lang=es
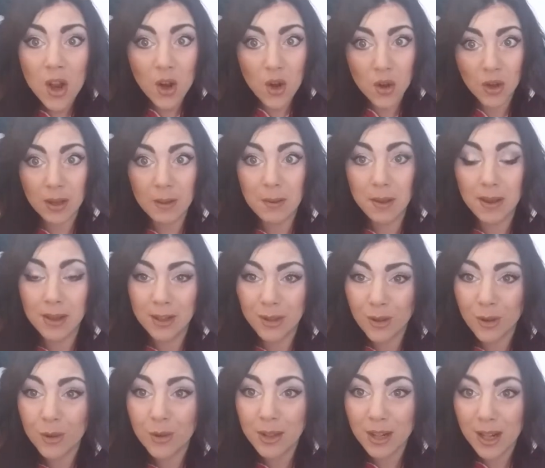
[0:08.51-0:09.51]
lo que
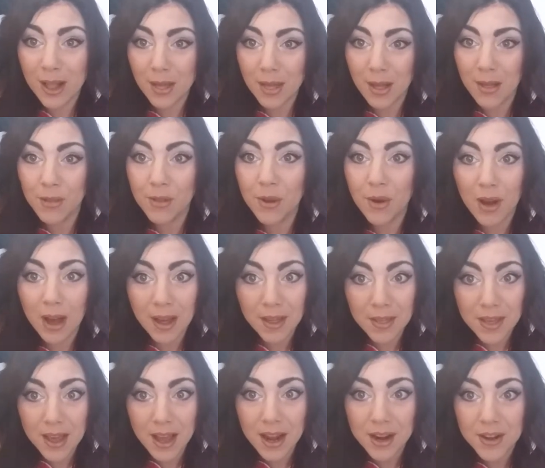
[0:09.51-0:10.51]
estoy utilizando a
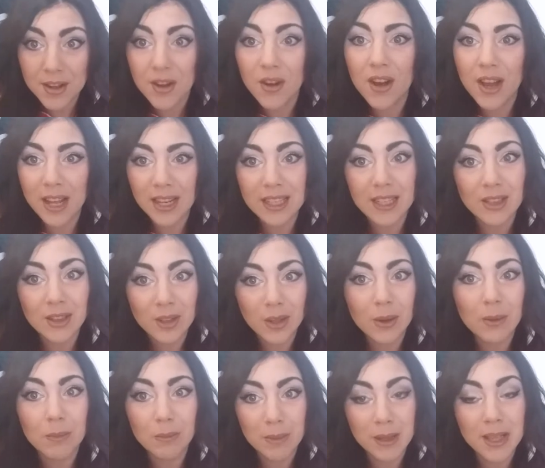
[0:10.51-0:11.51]
diario en
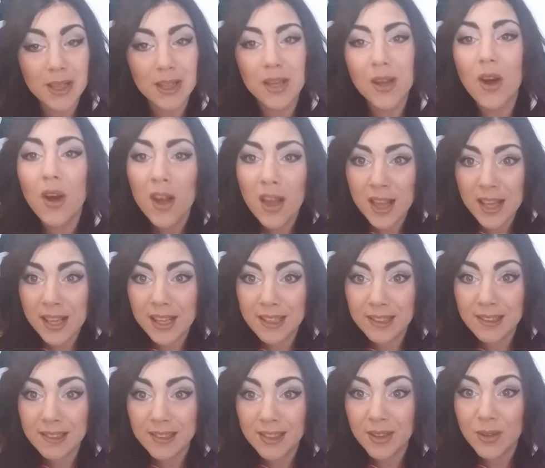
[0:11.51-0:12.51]
estos vídeos
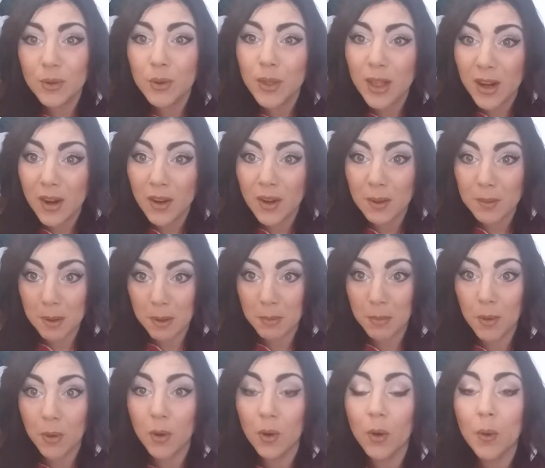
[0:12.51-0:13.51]
in situ de lo que me
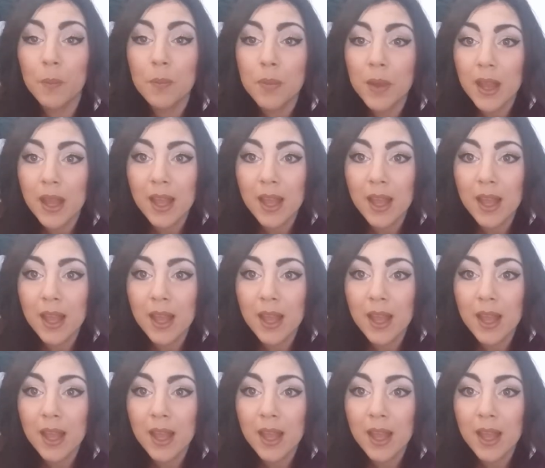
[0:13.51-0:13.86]
pongo.